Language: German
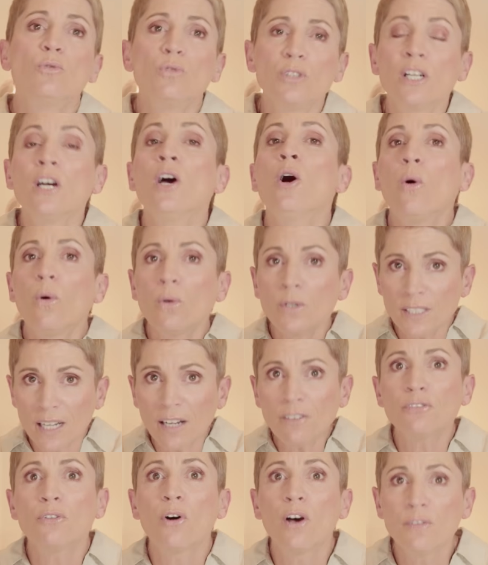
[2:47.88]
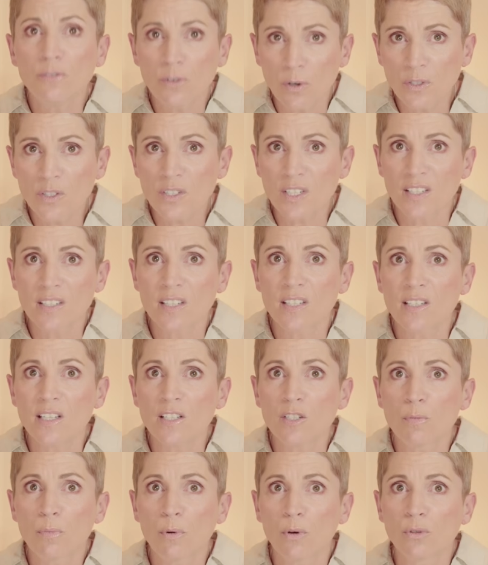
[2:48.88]
gut. Und dann freuen wir uns, dass es
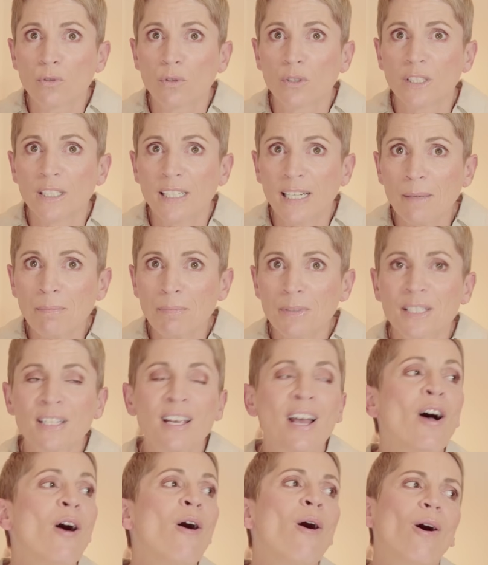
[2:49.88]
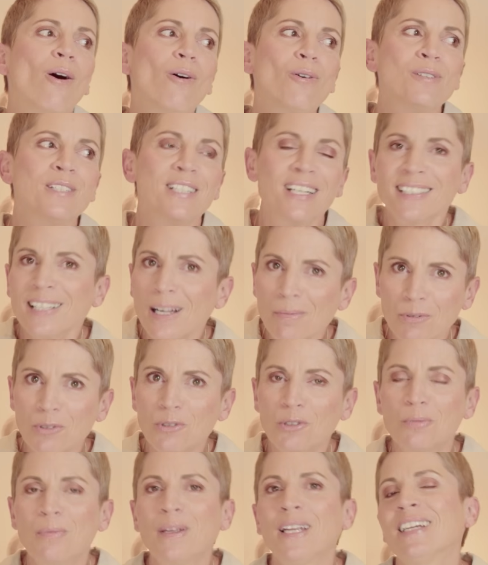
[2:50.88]
diese Produkte gibt. Und deshalb
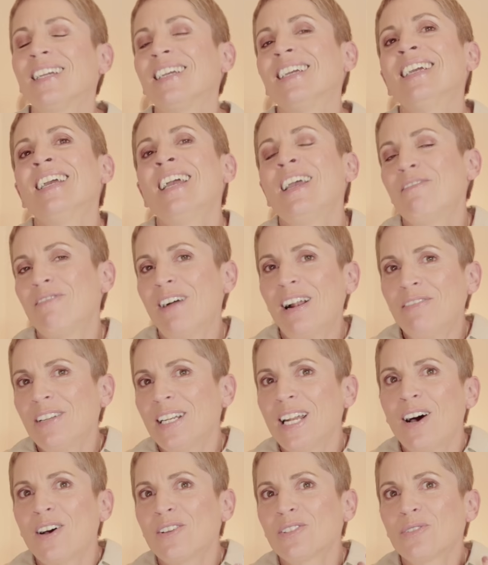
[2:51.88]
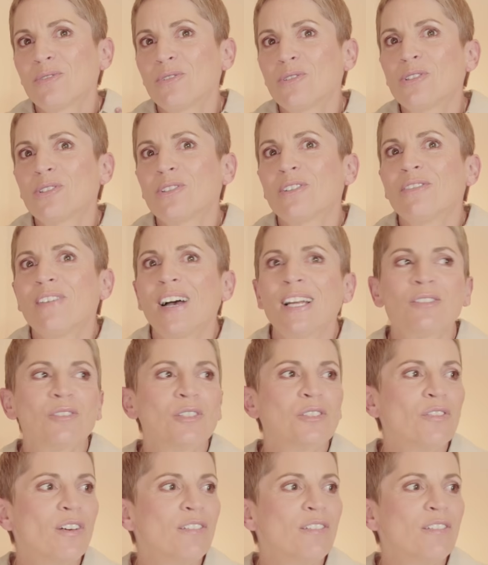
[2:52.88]
zu schminken, weil wir da auch so ein Stück weit uns